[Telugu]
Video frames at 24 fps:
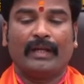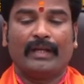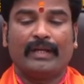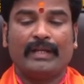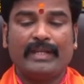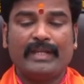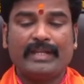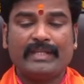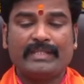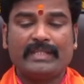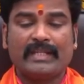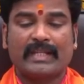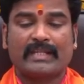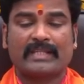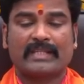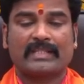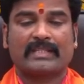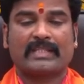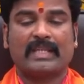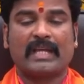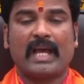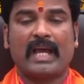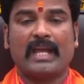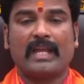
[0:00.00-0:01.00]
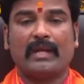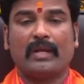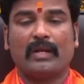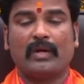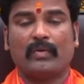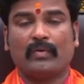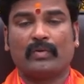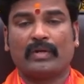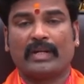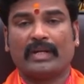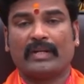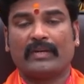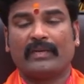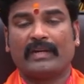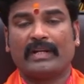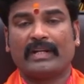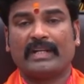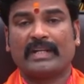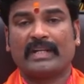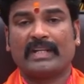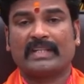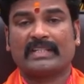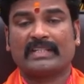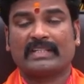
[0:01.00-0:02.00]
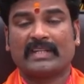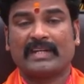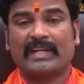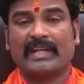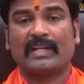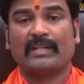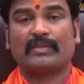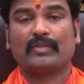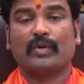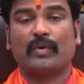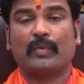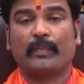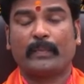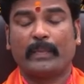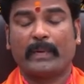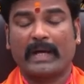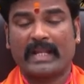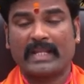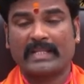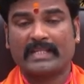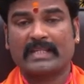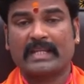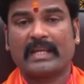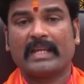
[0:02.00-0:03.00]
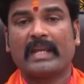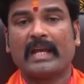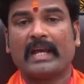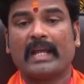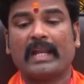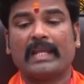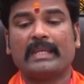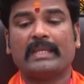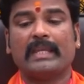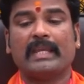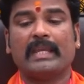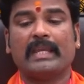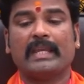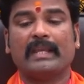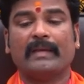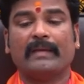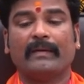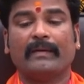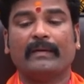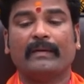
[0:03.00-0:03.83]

నీచ స్థాయిలో ఉన్నటువంటి స్త్రీలతో పరిచయాలయ్యి